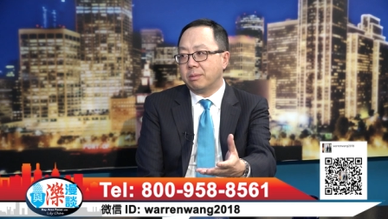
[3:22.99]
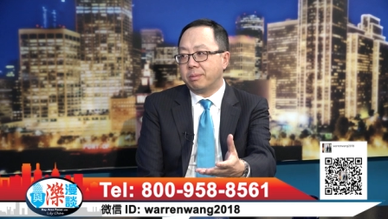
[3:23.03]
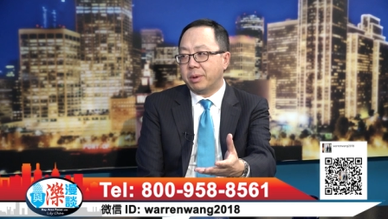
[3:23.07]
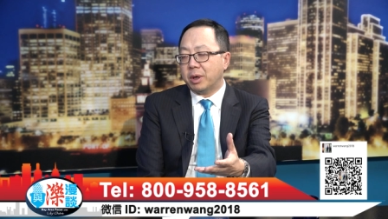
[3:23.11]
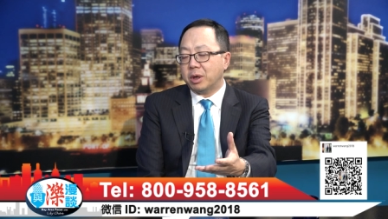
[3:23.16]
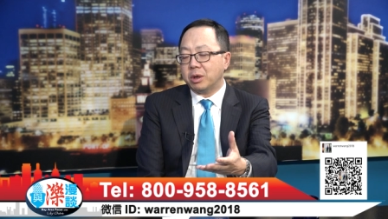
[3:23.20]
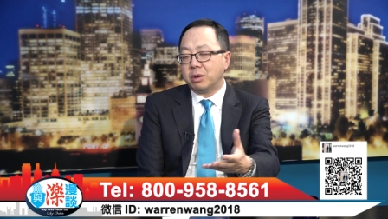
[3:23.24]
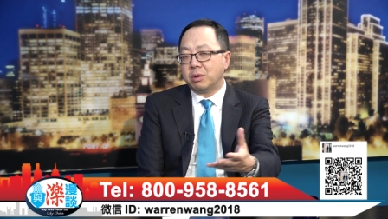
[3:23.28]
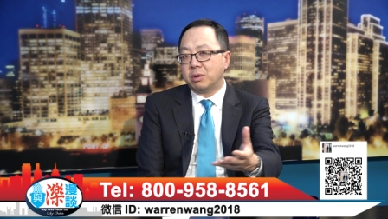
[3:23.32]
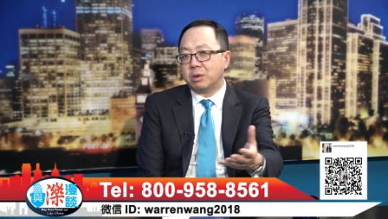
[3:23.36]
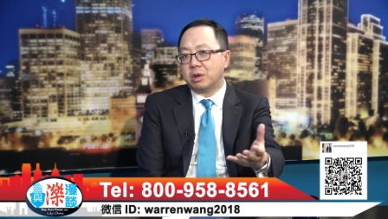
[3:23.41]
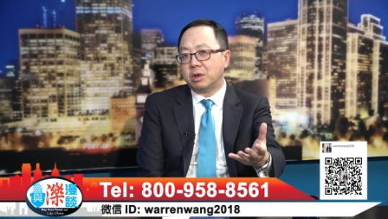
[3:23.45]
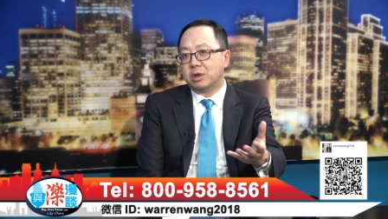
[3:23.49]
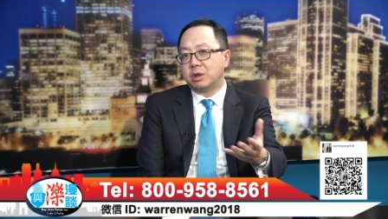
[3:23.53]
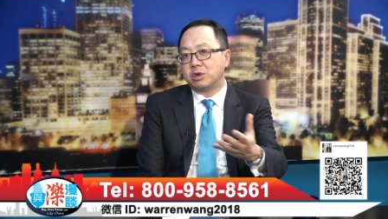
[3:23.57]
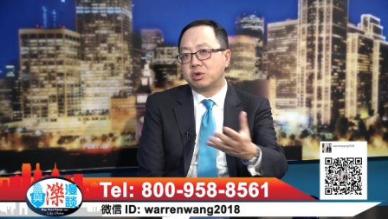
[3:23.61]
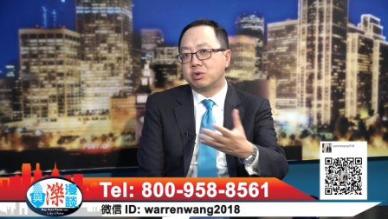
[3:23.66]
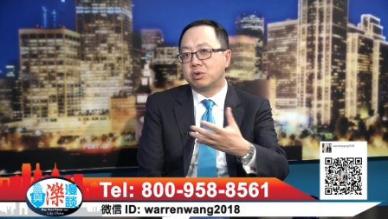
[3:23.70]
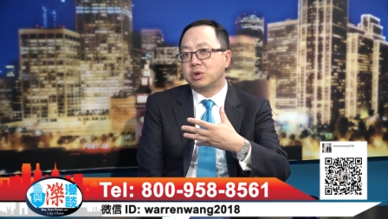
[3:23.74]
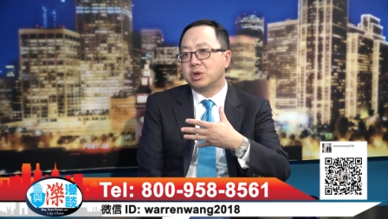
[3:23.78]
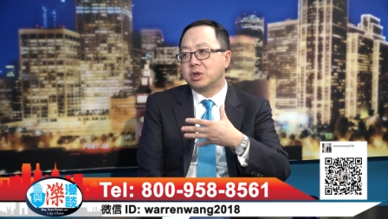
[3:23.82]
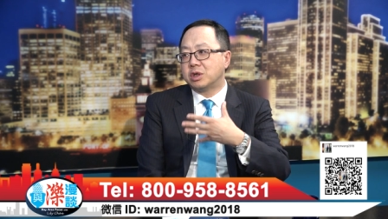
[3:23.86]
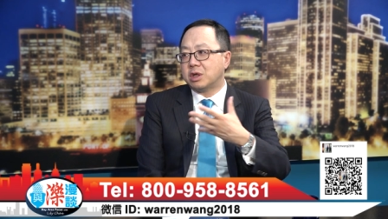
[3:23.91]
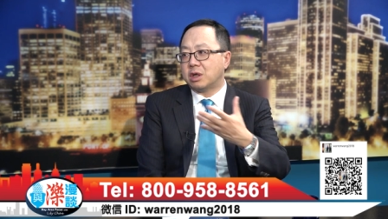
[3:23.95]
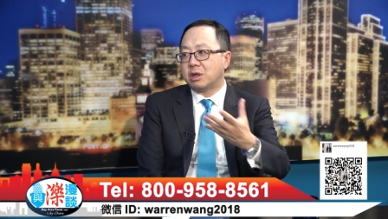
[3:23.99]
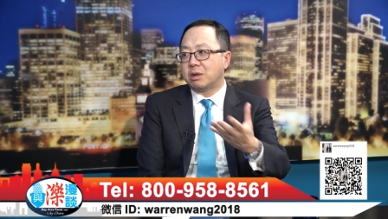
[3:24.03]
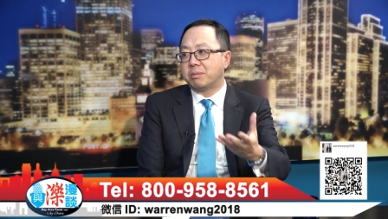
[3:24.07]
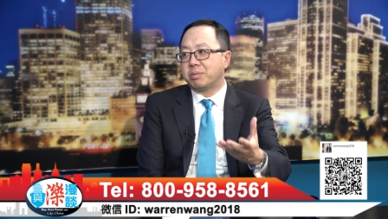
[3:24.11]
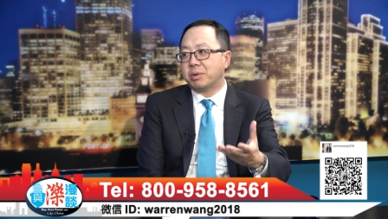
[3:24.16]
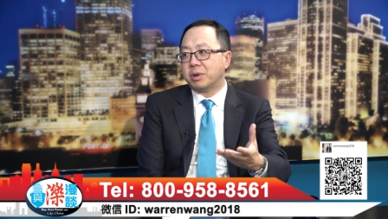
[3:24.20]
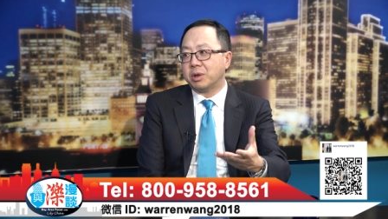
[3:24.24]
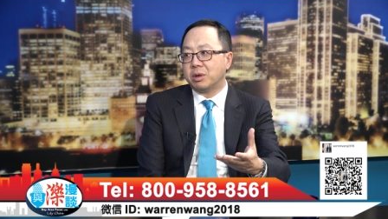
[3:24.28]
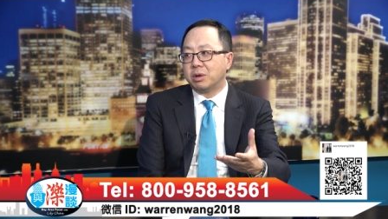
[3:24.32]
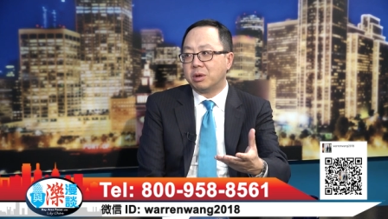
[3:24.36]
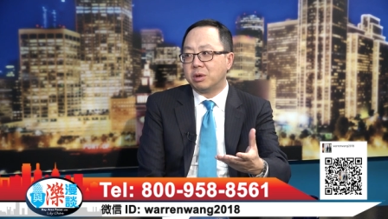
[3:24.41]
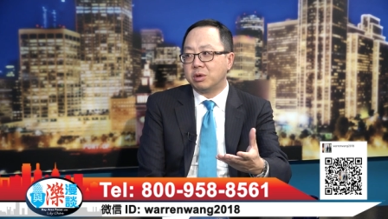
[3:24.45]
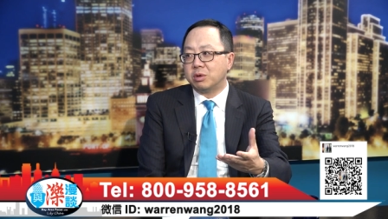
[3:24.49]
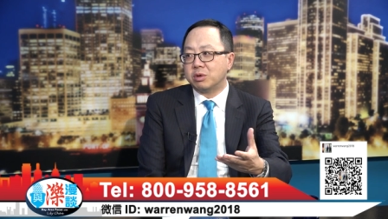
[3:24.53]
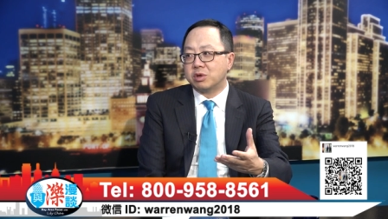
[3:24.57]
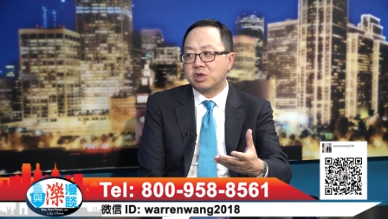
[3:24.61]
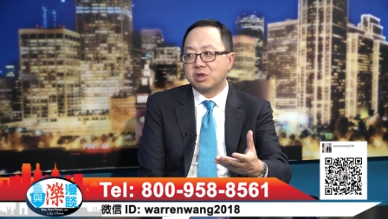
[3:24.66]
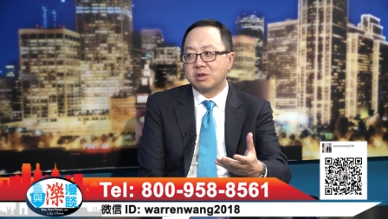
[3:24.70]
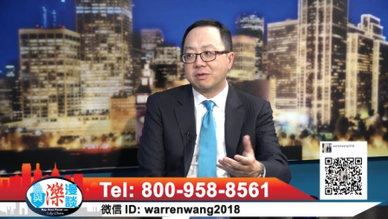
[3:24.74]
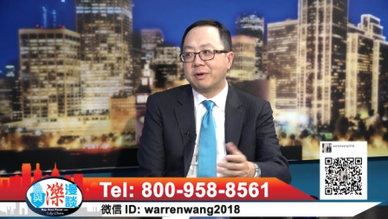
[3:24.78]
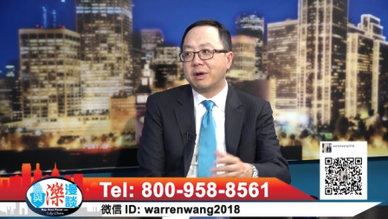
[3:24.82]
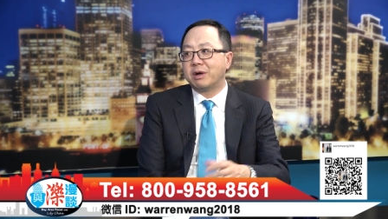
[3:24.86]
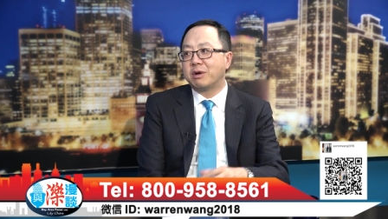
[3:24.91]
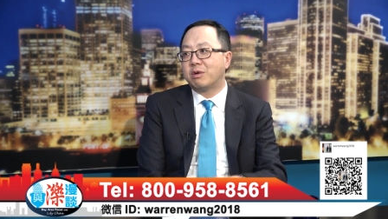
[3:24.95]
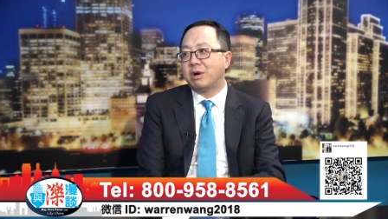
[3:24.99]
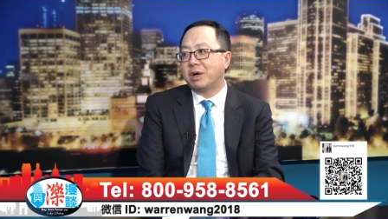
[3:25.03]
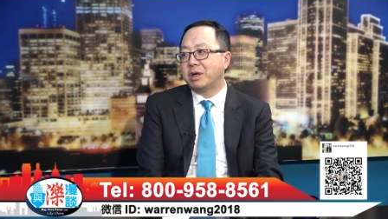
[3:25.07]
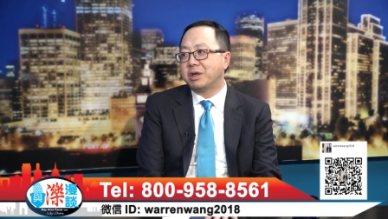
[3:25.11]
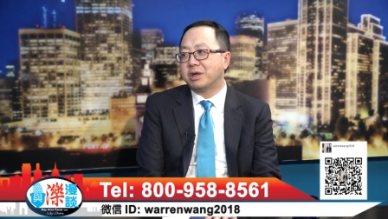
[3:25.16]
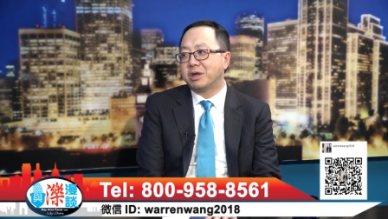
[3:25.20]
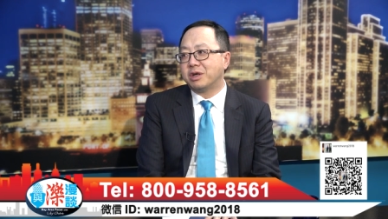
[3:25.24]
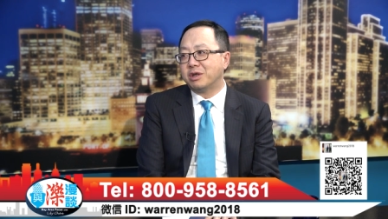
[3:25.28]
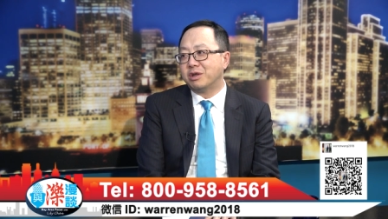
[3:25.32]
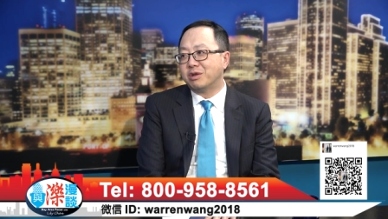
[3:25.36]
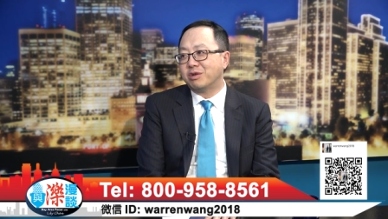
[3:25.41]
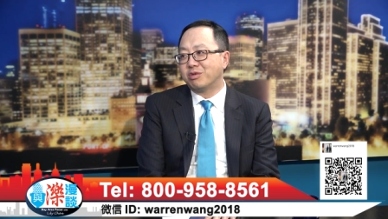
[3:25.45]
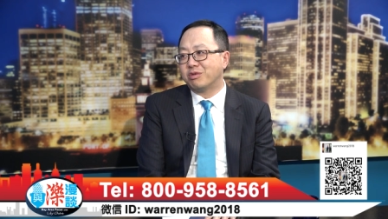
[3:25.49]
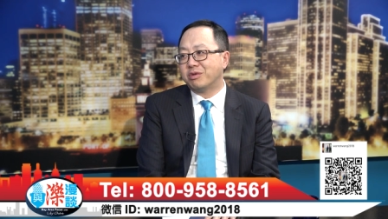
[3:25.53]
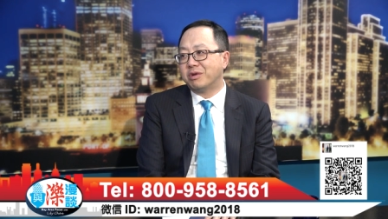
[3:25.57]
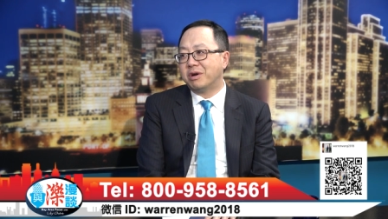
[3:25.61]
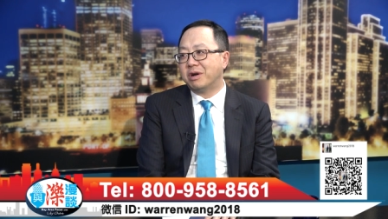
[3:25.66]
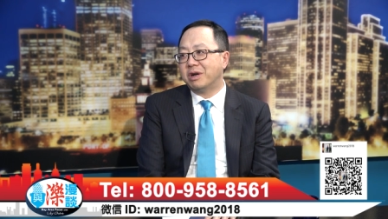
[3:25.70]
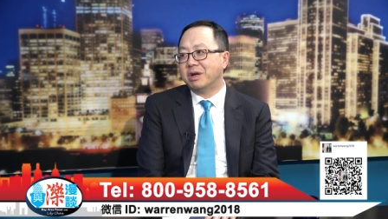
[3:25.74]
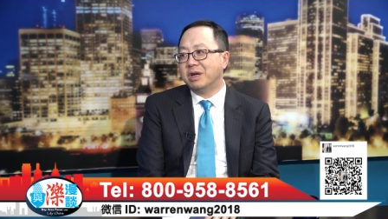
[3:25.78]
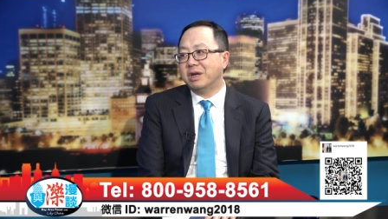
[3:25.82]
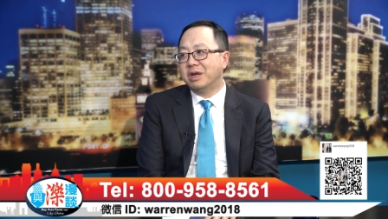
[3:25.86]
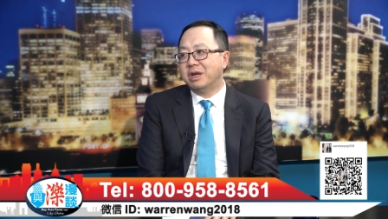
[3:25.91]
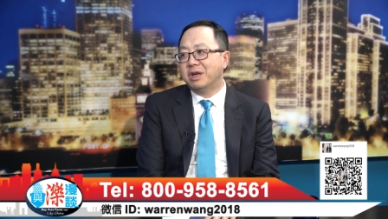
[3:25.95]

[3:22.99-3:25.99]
朋友和旧金山的朋友有十万块的很多，